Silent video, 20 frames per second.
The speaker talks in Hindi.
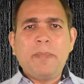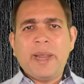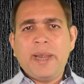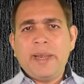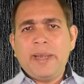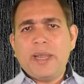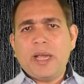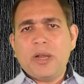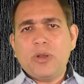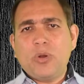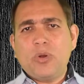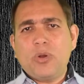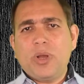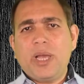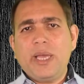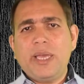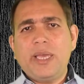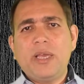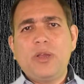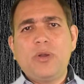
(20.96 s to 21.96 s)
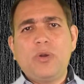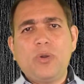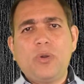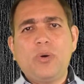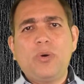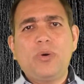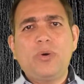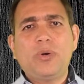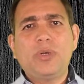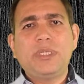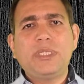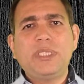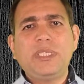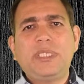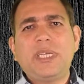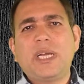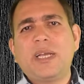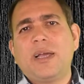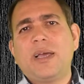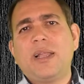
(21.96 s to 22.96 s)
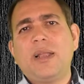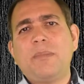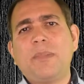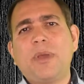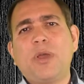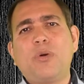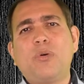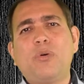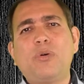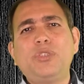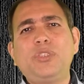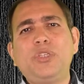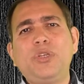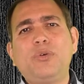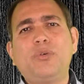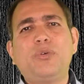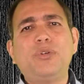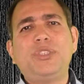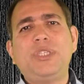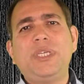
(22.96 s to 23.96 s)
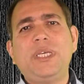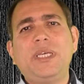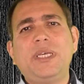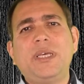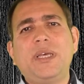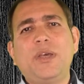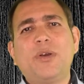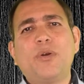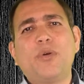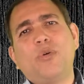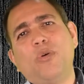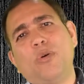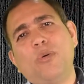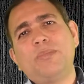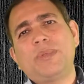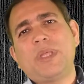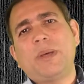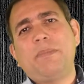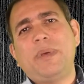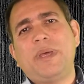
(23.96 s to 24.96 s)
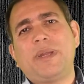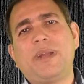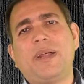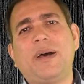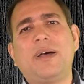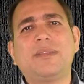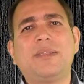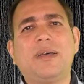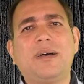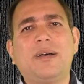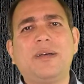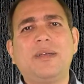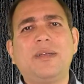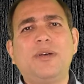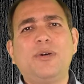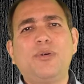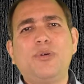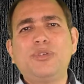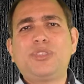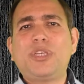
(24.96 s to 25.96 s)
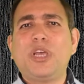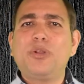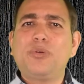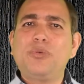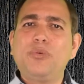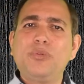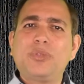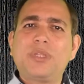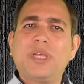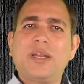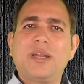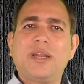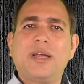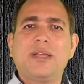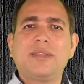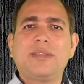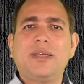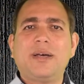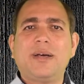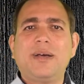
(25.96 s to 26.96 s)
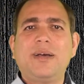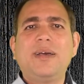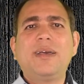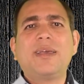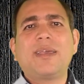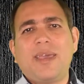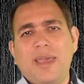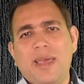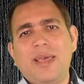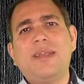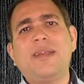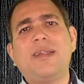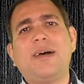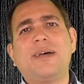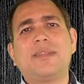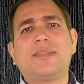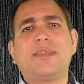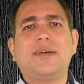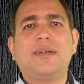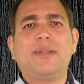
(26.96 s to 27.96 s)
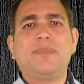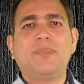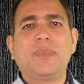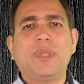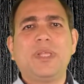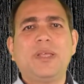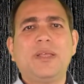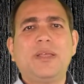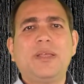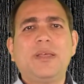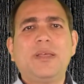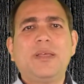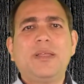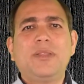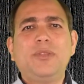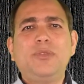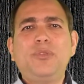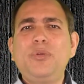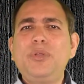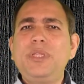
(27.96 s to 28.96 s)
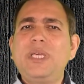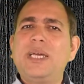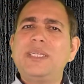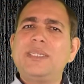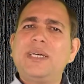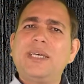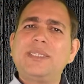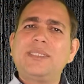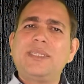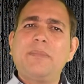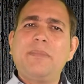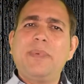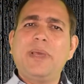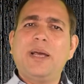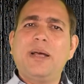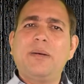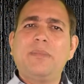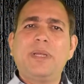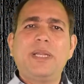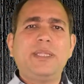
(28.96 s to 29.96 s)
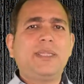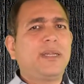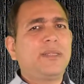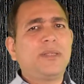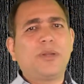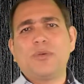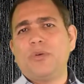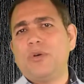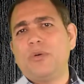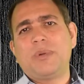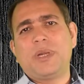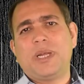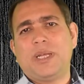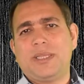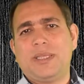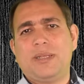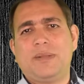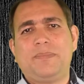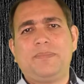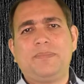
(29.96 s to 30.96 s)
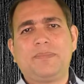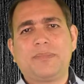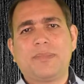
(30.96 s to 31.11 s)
मेंढकों का एक ग्रुप जंगल में खुशी खुशी घूमता फिर रहा था उछल कूद कर रहा था खेल रहा था दुनिया जहां से बेखबर इधर उधर घूम रहा था